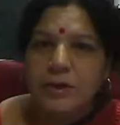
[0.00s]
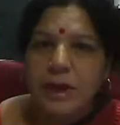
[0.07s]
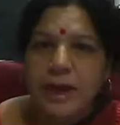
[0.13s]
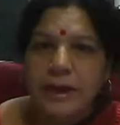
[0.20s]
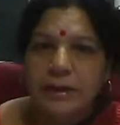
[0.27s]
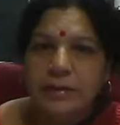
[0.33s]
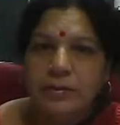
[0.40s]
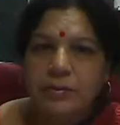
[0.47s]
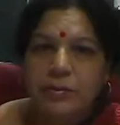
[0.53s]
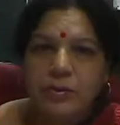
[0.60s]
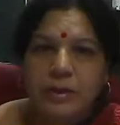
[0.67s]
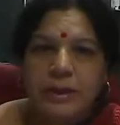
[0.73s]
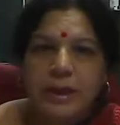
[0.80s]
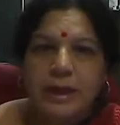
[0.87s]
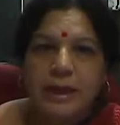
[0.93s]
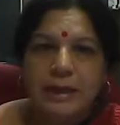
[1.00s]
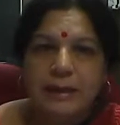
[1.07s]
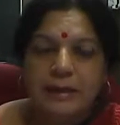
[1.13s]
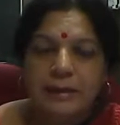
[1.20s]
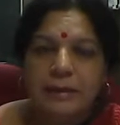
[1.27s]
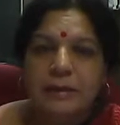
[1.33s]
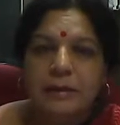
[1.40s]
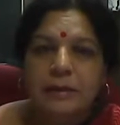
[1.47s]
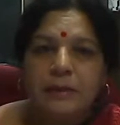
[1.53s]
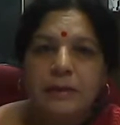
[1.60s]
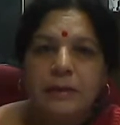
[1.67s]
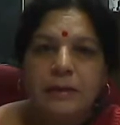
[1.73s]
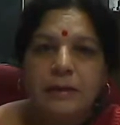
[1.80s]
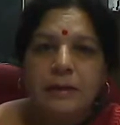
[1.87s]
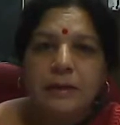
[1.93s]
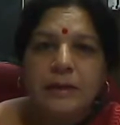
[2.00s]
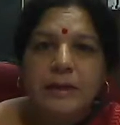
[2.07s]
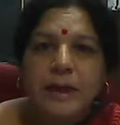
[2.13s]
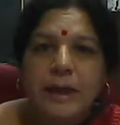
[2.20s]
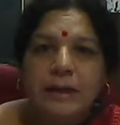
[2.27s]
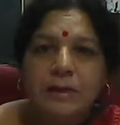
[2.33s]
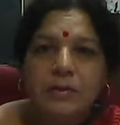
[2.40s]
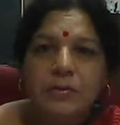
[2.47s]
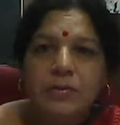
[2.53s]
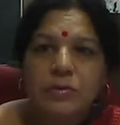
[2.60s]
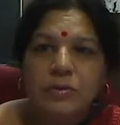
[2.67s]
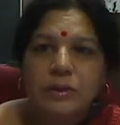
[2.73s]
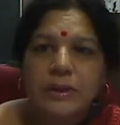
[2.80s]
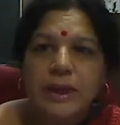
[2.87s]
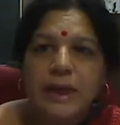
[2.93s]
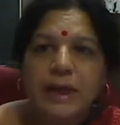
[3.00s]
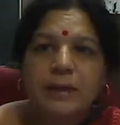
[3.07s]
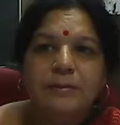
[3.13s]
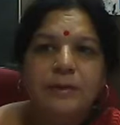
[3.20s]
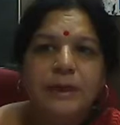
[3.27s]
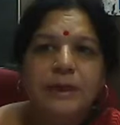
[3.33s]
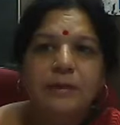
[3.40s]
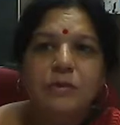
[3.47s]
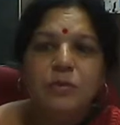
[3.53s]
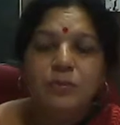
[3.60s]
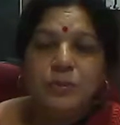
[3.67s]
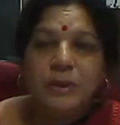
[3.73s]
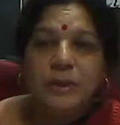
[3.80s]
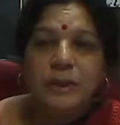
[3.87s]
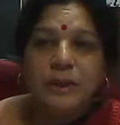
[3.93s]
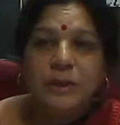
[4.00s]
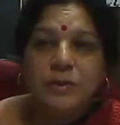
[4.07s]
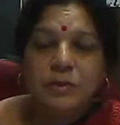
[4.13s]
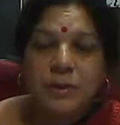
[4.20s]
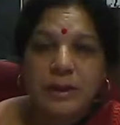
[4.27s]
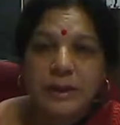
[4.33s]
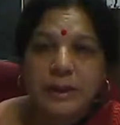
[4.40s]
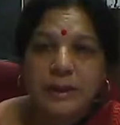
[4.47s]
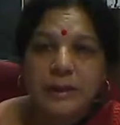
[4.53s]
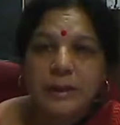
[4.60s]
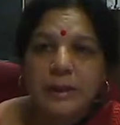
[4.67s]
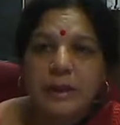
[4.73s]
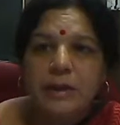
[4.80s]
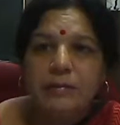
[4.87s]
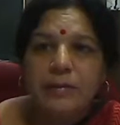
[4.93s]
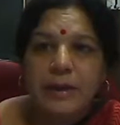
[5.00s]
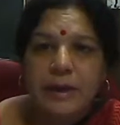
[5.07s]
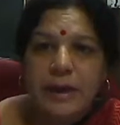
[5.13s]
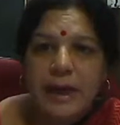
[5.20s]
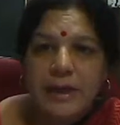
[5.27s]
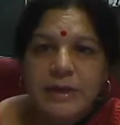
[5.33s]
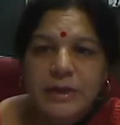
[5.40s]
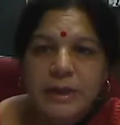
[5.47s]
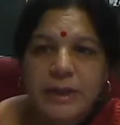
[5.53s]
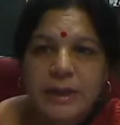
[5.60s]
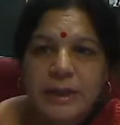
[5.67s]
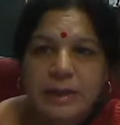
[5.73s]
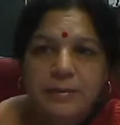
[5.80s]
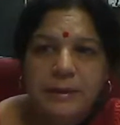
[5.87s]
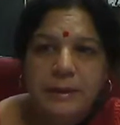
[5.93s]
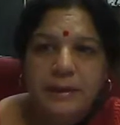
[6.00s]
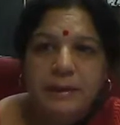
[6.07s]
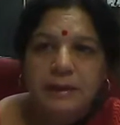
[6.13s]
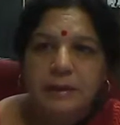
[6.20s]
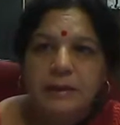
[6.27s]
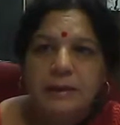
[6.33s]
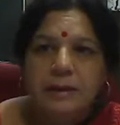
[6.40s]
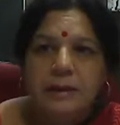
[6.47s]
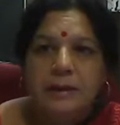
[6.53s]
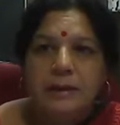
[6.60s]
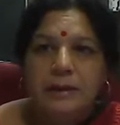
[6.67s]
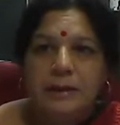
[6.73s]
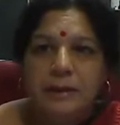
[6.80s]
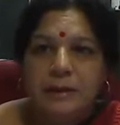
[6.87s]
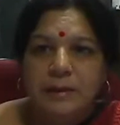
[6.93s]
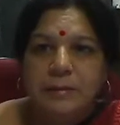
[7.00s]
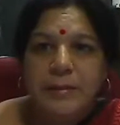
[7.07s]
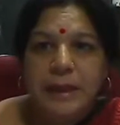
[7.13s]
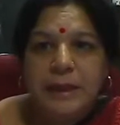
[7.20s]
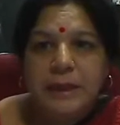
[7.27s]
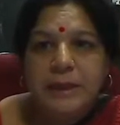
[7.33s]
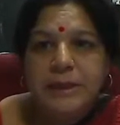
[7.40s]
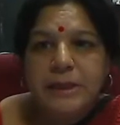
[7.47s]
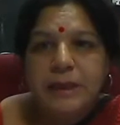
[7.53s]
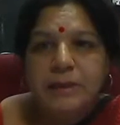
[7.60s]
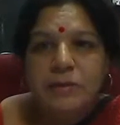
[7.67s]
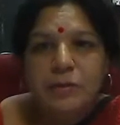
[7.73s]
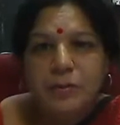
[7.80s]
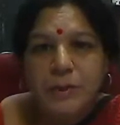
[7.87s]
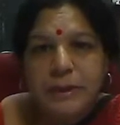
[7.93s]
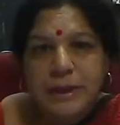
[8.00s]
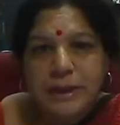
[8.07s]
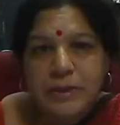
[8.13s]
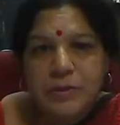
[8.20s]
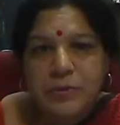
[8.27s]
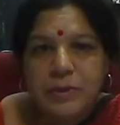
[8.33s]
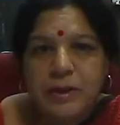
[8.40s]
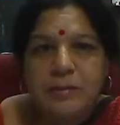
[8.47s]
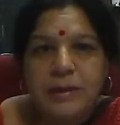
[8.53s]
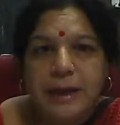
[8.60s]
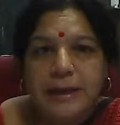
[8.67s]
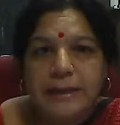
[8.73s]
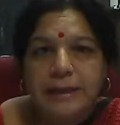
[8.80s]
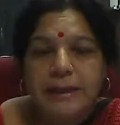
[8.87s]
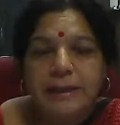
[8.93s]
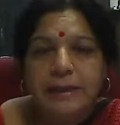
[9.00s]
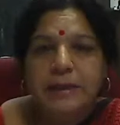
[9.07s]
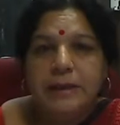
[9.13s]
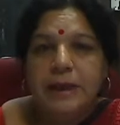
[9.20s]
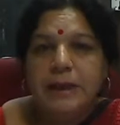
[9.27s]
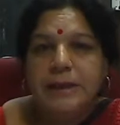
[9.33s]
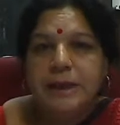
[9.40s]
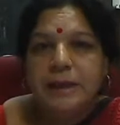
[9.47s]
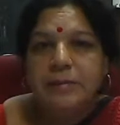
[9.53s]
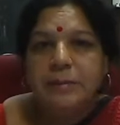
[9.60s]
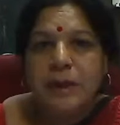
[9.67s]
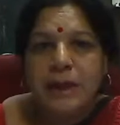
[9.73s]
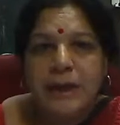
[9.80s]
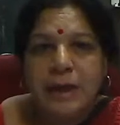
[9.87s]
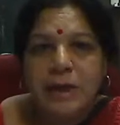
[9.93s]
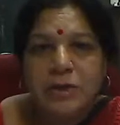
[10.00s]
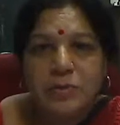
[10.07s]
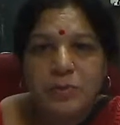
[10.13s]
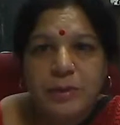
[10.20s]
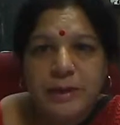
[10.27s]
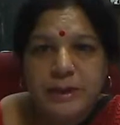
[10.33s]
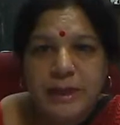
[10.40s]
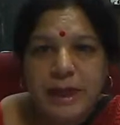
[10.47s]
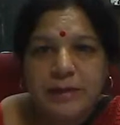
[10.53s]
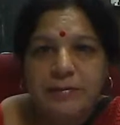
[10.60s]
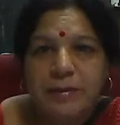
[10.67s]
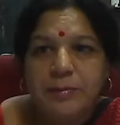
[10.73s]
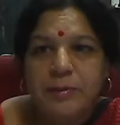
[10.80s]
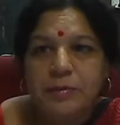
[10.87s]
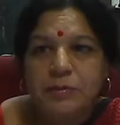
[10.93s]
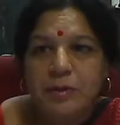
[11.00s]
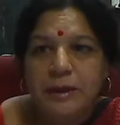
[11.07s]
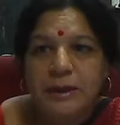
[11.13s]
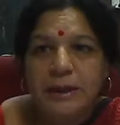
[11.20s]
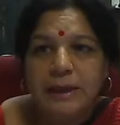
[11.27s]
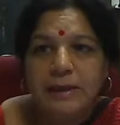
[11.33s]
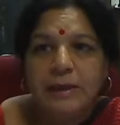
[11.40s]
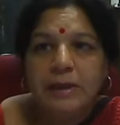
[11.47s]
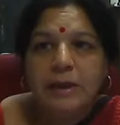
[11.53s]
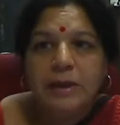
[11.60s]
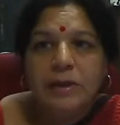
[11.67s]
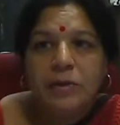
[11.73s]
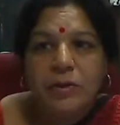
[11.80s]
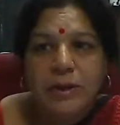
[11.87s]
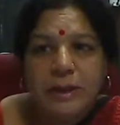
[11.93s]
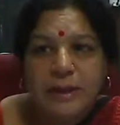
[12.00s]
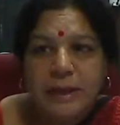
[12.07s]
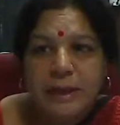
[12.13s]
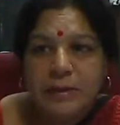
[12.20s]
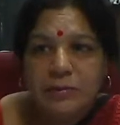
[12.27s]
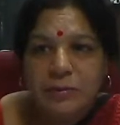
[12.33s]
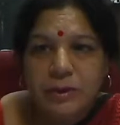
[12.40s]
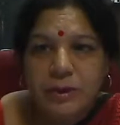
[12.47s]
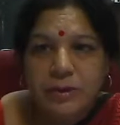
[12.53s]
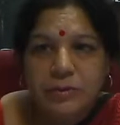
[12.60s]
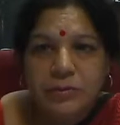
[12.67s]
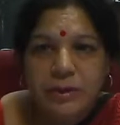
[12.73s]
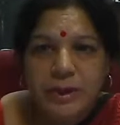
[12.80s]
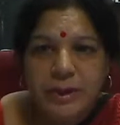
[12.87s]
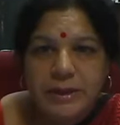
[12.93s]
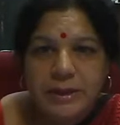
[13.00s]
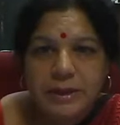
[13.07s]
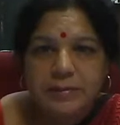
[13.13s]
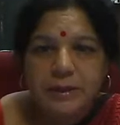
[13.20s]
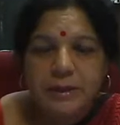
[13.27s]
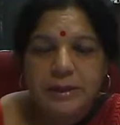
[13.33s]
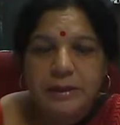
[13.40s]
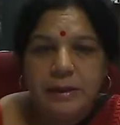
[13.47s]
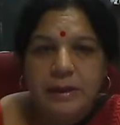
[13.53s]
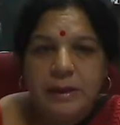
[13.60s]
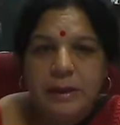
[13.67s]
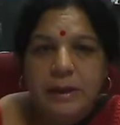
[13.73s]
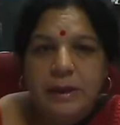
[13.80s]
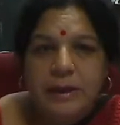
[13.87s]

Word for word: और चाहे तो नोट कर लें छात्रों सिया रामचरण गुप्त जी जो है वह राष्ट्रीय कवि मैथिली शरण गुप्त के छोटे भाई थे इनका जन्म अठारह में हुआ था और निधन उन्नीस में